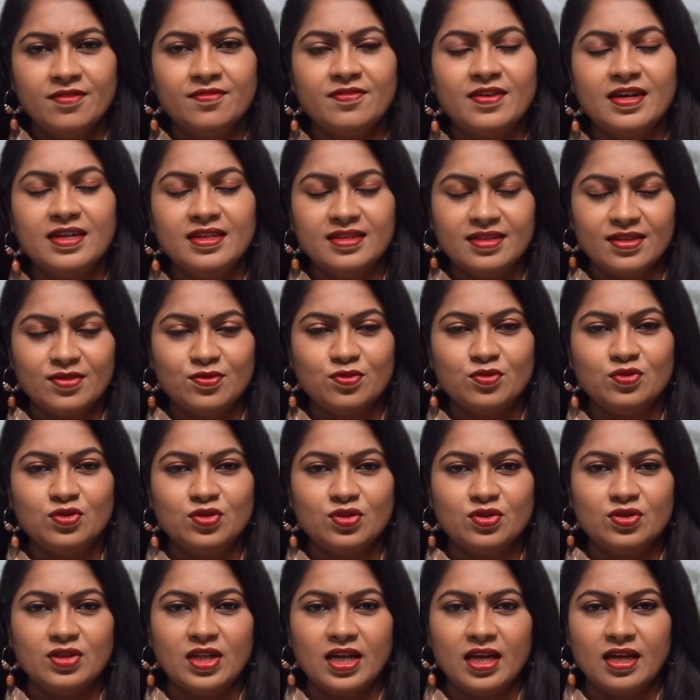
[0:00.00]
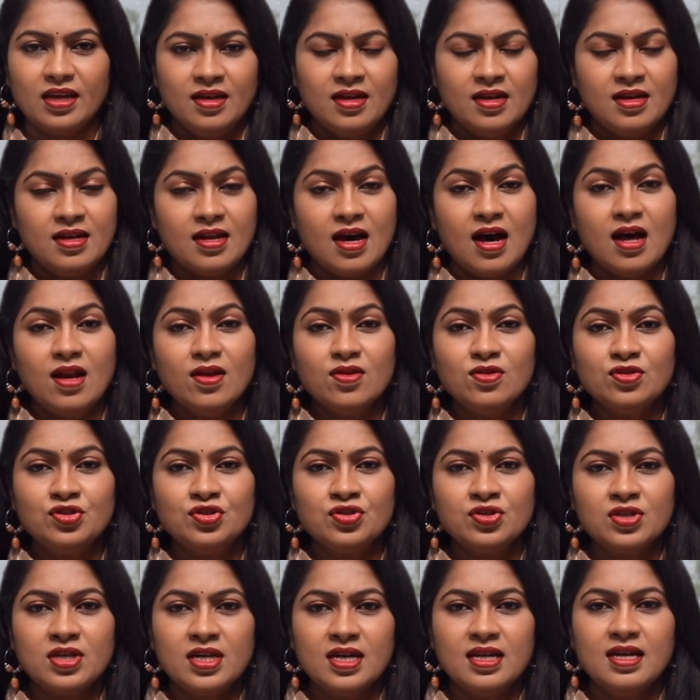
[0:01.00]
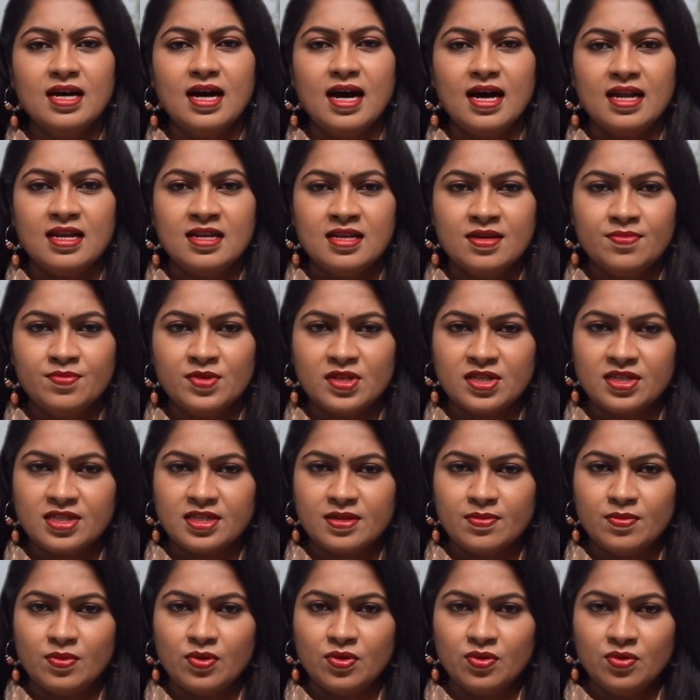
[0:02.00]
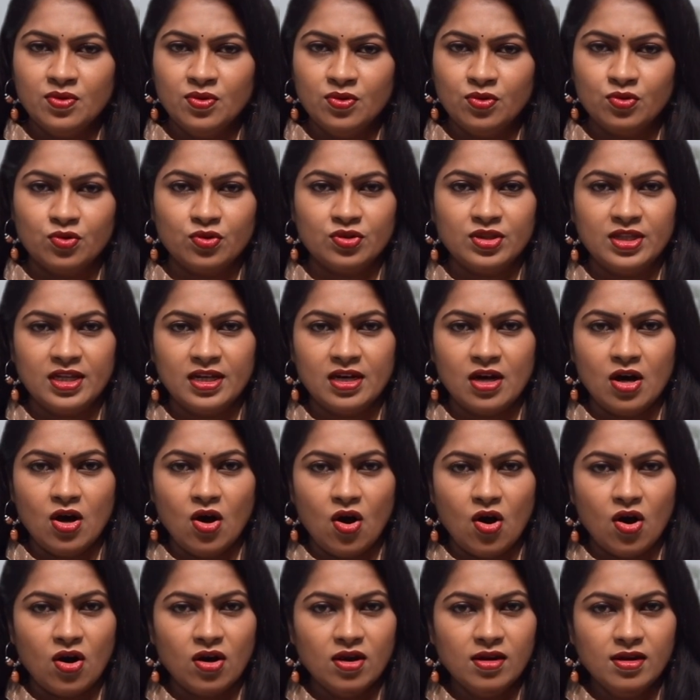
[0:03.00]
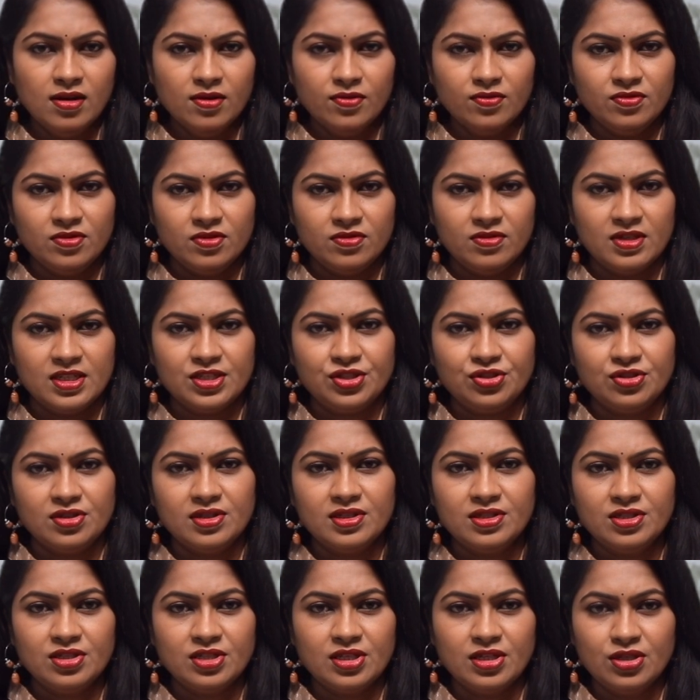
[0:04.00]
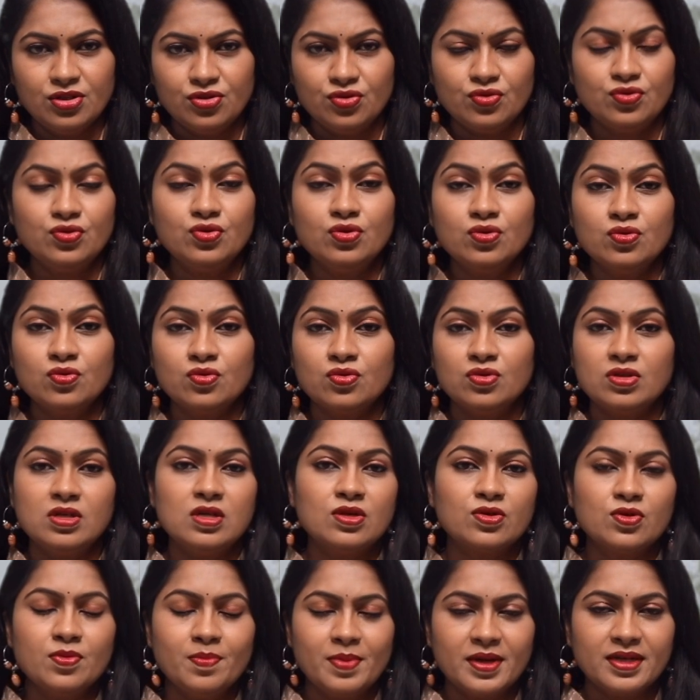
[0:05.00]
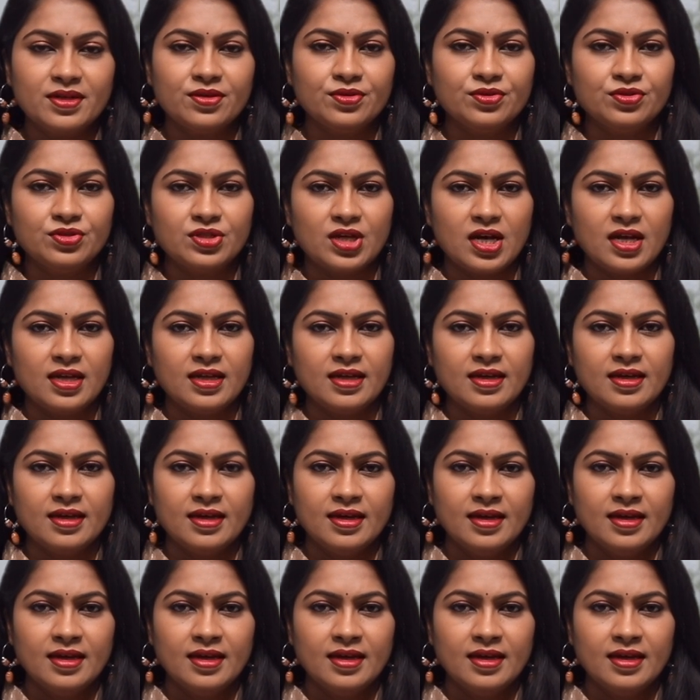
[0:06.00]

ఫలితం ఉంటుంది నాలుగు చుక్కల అల్లం రసంలో కొద్దిగా ఆలివ్ నూనె చేర్చి జుట్టు కుదులకు పట్టించాలి